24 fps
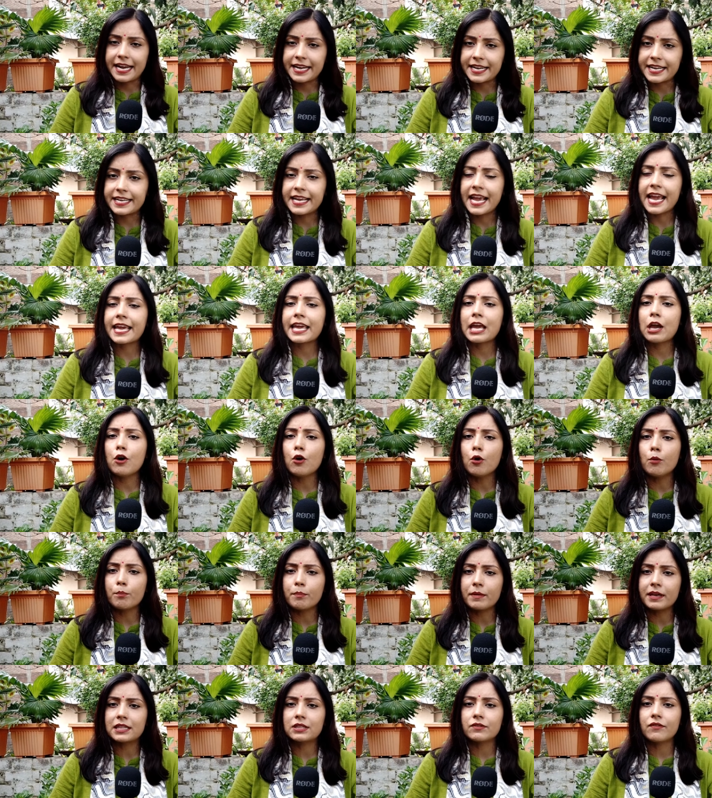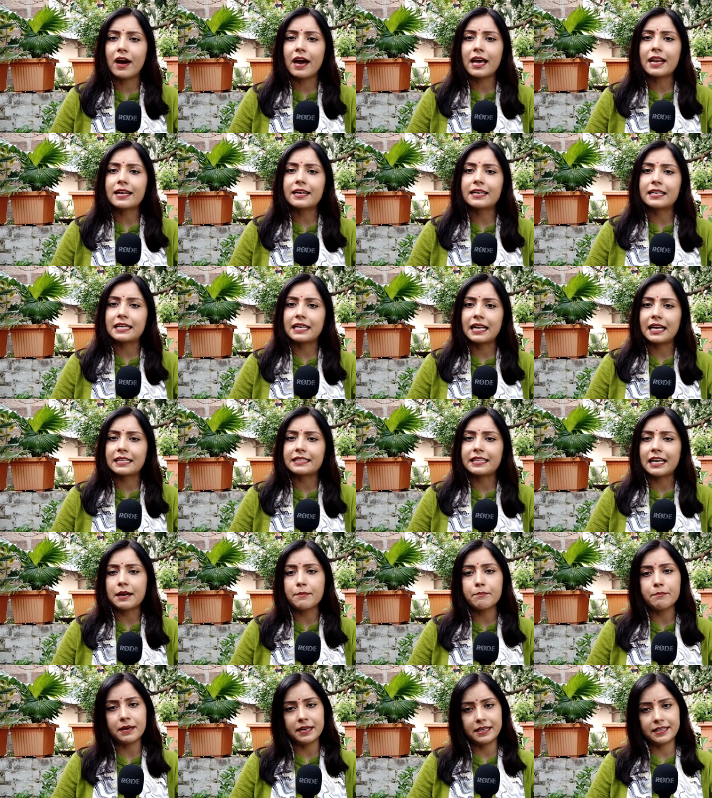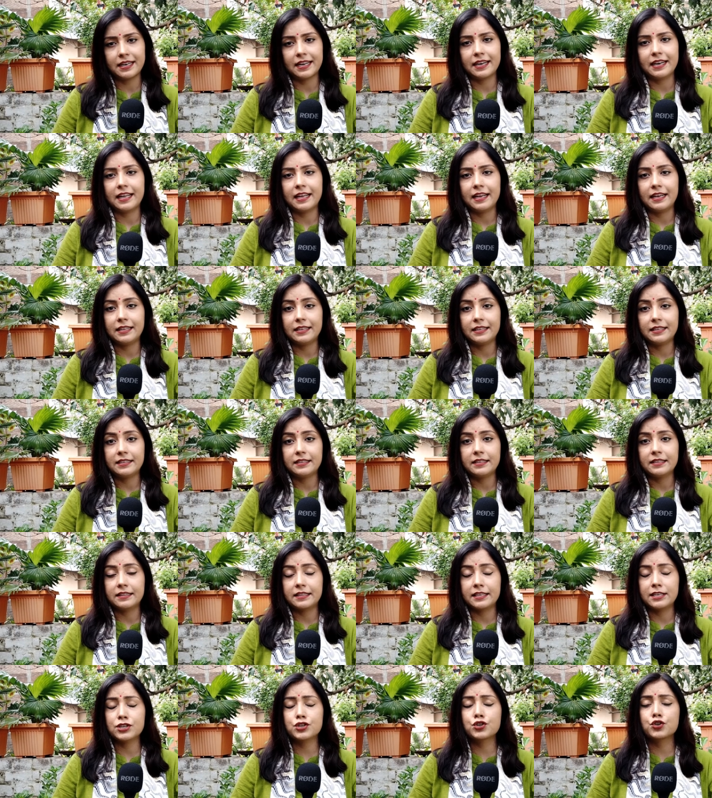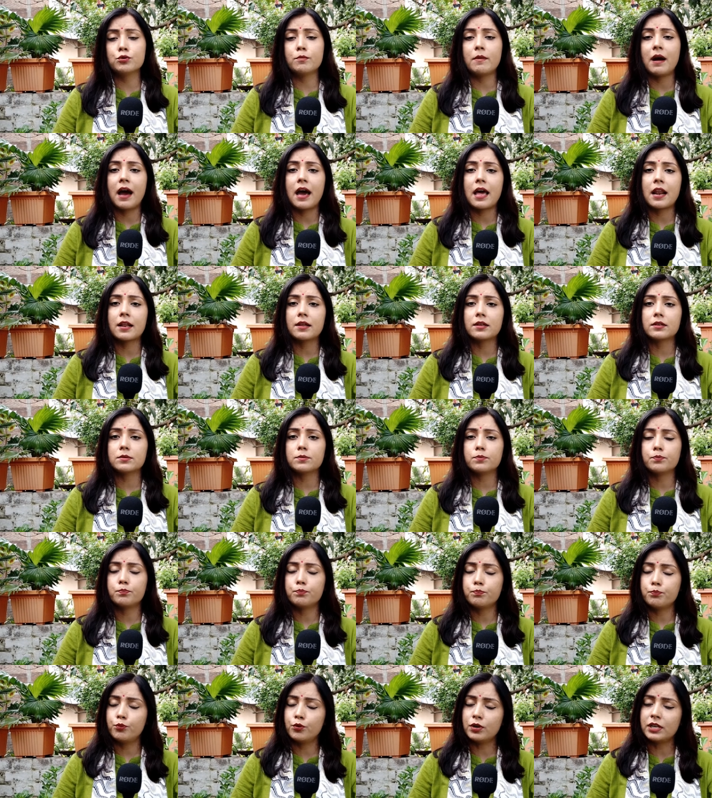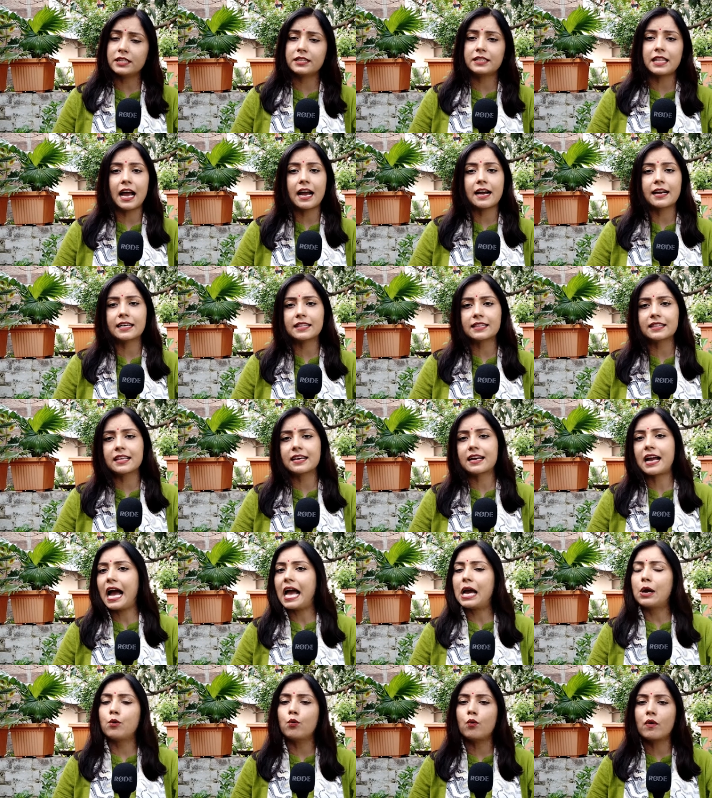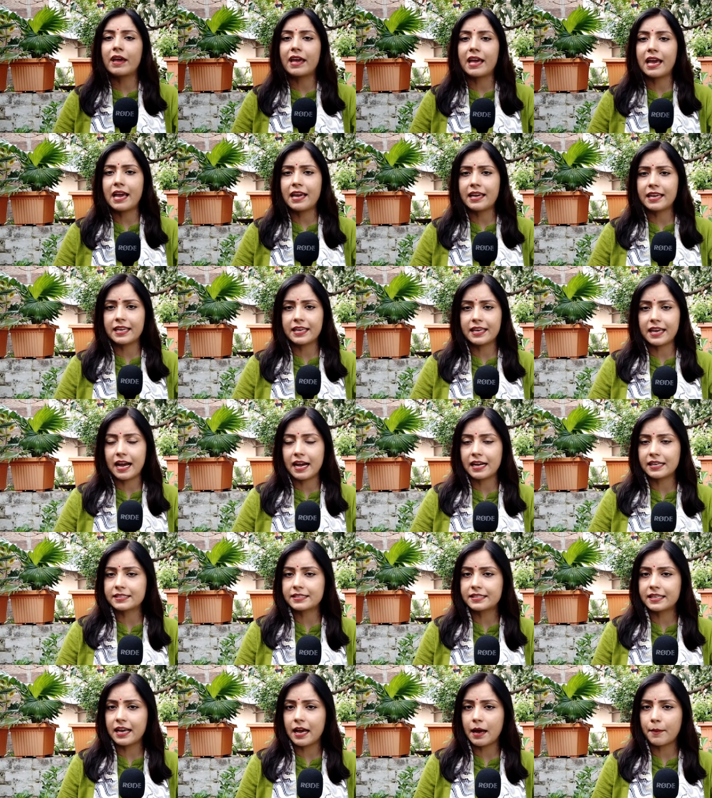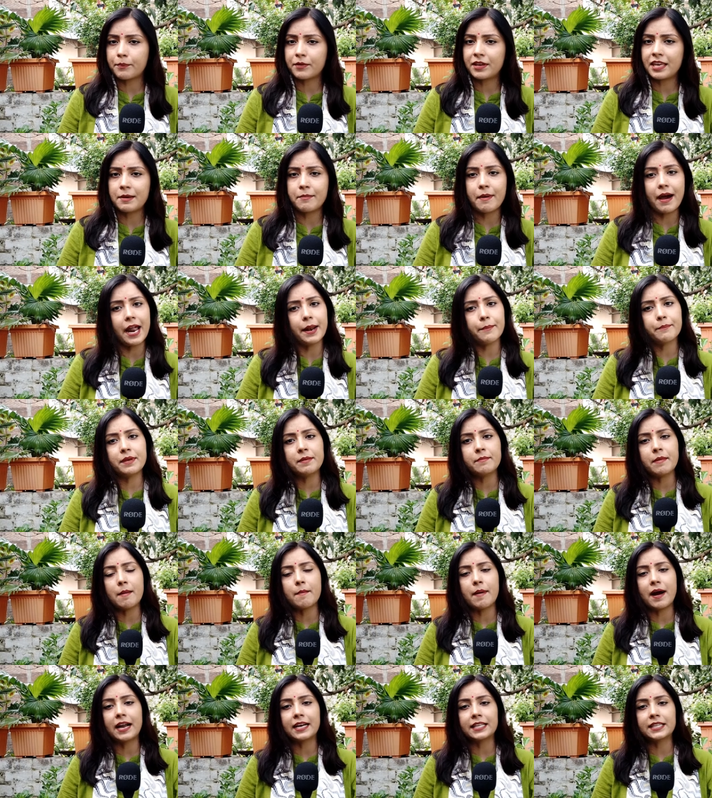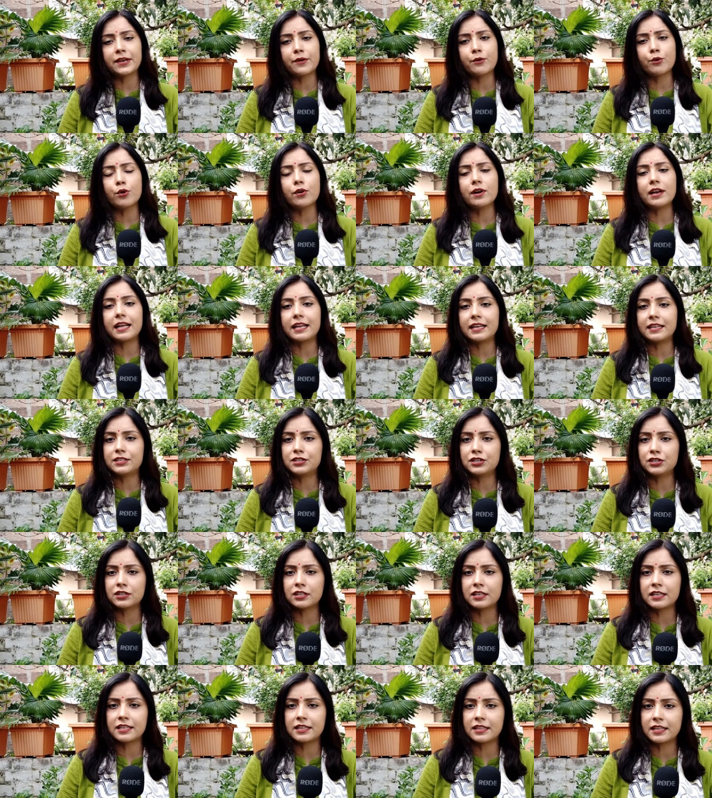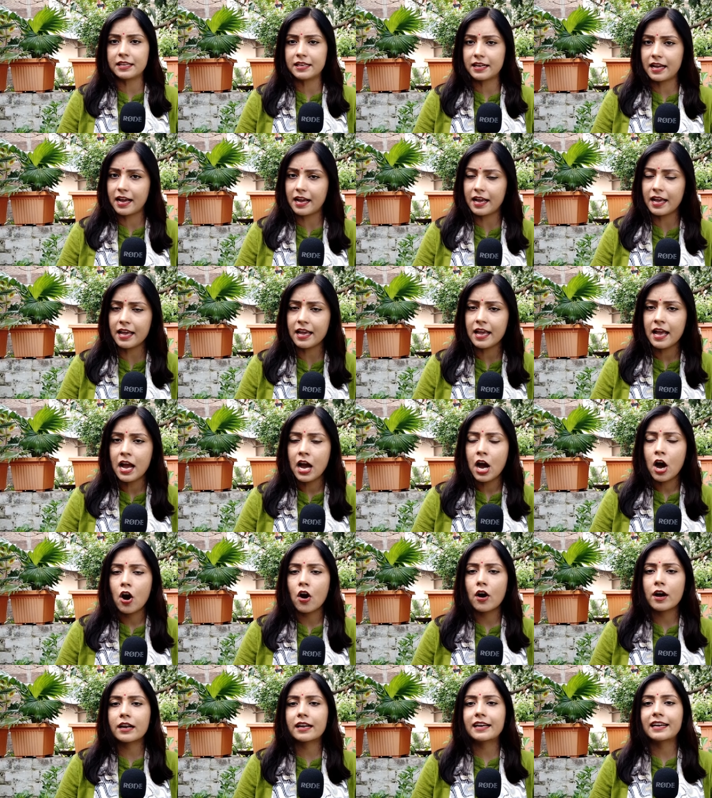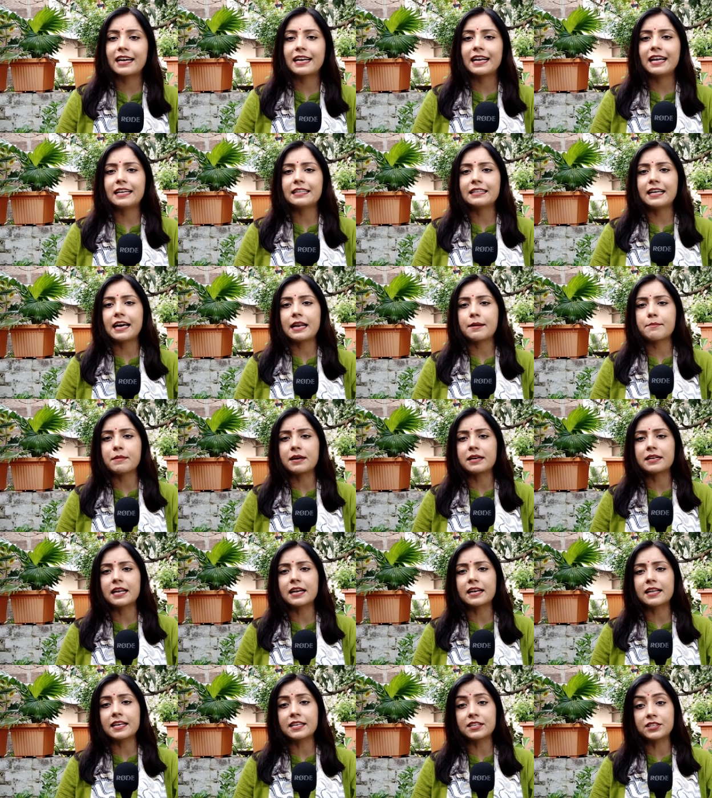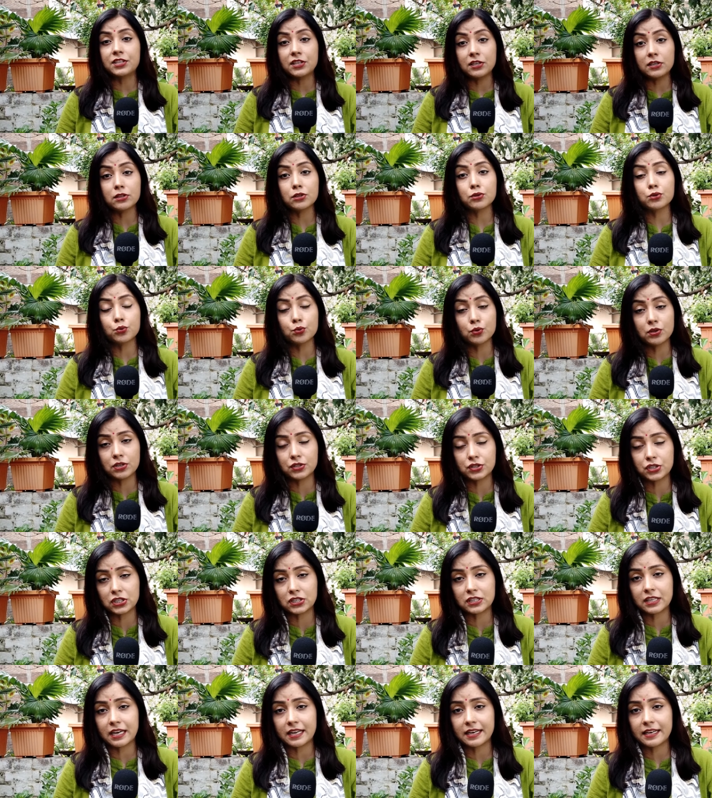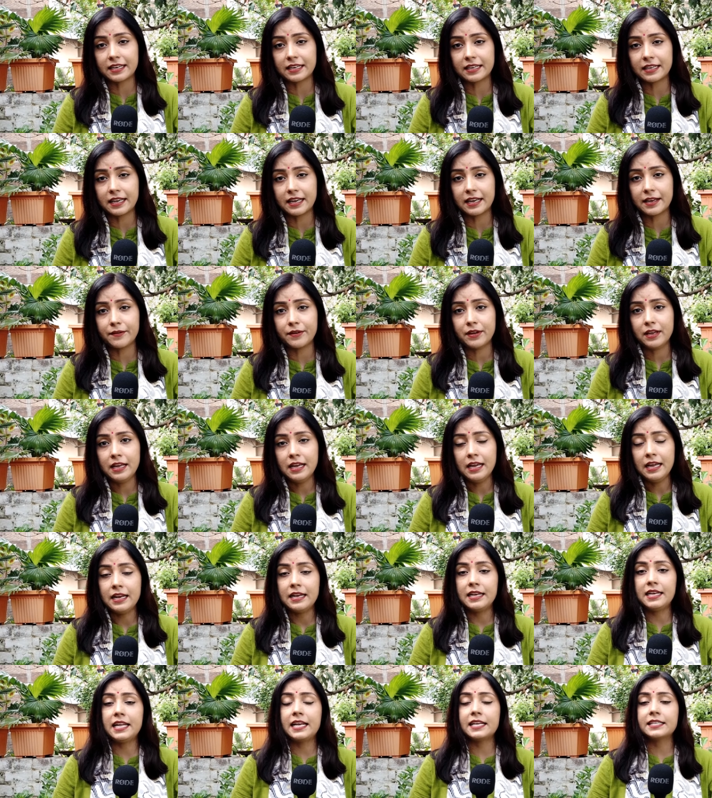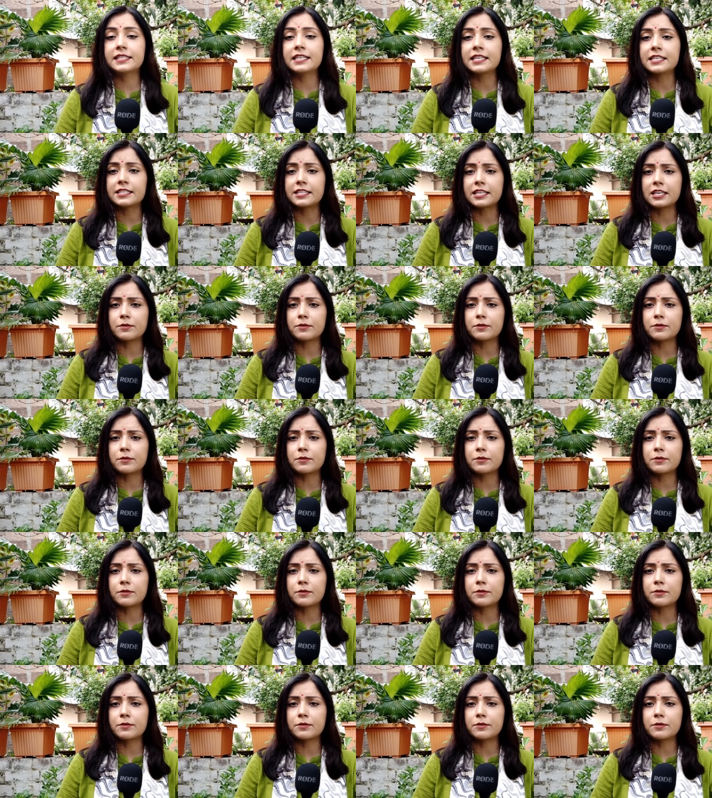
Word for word: एनडीए के उम्मीदवार कलाधर मंडल है नीतीश कुमार पूरी ताकत लगाए हुए हैं कि यहाँ से अब की बार बीमा भारती को नहीं जीतने देना है और कलाधार मंडल की जीत सुनिश्चित करनी है लेसी